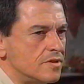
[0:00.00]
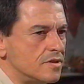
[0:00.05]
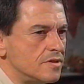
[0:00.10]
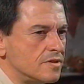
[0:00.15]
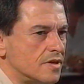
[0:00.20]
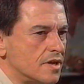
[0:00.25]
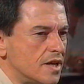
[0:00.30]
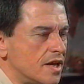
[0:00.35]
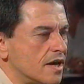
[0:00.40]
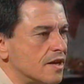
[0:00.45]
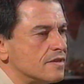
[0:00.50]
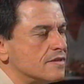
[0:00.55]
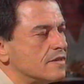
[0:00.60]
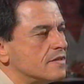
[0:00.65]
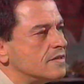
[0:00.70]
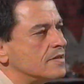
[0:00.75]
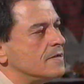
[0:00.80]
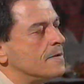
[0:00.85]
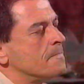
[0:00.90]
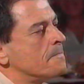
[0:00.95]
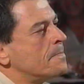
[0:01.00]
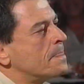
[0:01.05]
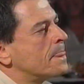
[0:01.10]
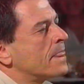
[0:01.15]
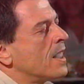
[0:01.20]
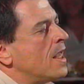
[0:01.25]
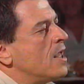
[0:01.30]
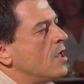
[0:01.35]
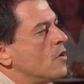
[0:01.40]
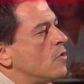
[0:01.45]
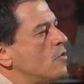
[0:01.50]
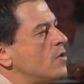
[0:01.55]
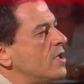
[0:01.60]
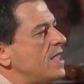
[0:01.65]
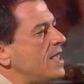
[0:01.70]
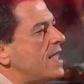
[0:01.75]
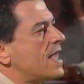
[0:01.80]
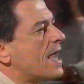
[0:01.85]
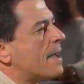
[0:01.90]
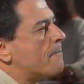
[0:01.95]
de crianças. O
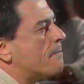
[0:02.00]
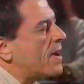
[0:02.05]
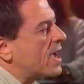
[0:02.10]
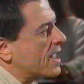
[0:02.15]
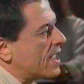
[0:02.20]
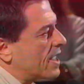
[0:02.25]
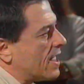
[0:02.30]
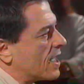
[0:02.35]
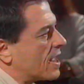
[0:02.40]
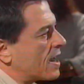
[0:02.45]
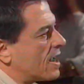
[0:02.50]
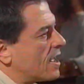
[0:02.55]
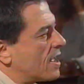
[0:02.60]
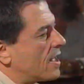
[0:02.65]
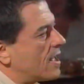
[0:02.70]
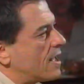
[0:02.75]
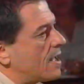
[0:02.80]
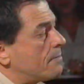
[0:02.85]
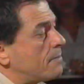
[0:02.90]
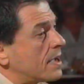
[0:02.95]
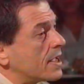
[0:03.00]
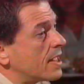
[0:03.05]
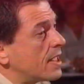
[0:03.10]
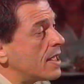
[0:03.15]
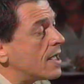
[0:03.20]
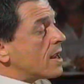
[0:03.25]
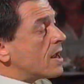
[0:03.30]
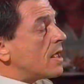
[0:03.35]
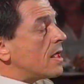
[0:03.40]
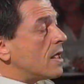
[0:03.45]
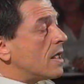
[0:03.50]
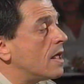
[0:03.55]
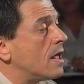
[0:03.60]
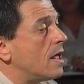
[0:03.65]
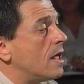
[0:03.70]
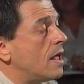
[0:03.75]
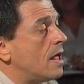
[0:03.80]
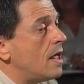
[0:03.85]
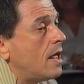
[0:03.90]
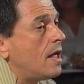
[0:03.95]
que é a paquera? A paquera
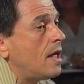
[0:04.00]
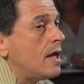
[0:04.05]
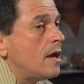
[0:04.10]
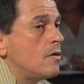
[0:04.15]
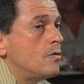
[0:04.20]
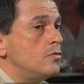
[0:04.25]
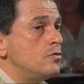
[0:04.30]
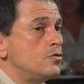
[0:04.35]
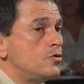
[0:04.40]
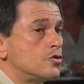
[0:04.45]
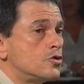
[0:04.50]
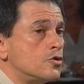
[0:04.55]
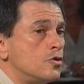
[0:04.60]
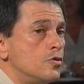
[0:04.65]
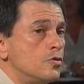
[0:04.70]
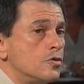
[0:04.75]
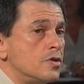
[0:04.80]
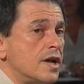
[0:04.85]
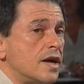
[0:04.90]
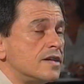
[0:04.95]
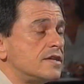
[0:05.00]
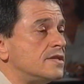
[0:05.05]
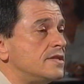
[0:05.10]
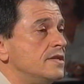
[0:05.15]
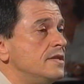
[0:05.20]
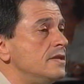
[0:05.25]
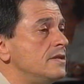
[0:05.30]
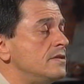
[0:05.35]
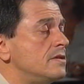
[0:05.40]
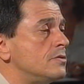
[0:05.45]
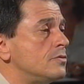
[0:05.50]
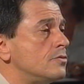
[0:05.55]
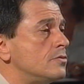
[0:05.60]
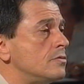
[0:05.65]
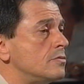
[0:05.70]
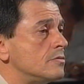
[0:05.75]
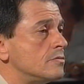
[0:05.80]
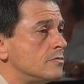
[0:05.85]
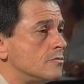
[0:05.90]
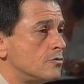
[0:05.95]
é um jogo
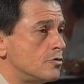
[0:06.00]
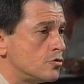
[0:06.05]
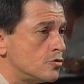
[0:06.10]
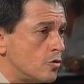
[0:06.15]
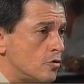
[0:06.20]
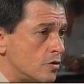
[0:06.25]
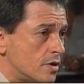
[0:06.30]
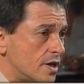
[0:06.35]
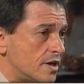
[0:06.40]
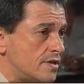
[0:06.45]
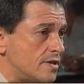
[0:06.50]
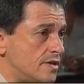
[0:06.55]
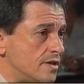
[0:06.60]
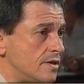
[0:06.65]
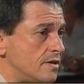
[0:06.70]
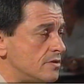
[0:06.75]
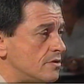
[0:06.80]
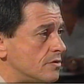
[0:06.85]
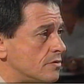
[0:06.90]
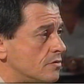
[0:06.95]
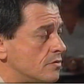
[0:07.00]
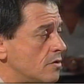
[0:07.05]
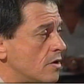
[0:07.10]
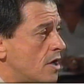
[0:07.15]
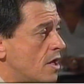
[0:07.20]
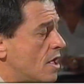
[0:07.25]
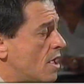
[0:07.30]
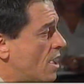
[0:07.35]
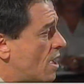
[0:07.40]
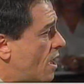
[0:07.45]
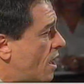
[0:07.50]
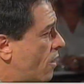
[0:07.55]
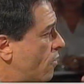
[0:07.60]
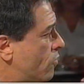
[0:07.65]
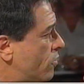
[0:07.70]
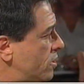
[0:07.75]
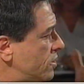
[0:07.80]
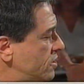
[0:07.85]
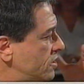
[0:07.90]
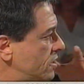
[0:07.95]
narcísico, um jogo narcísico
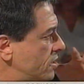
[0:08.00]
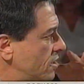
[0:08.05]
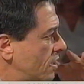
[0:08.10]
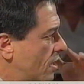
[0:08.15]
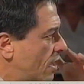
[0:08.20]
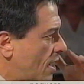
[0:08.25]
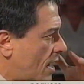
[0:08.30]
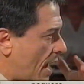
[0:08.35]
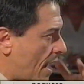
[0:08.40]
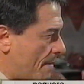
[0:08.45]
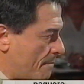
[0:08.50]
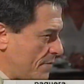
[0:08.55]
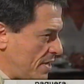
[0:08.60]
aonde a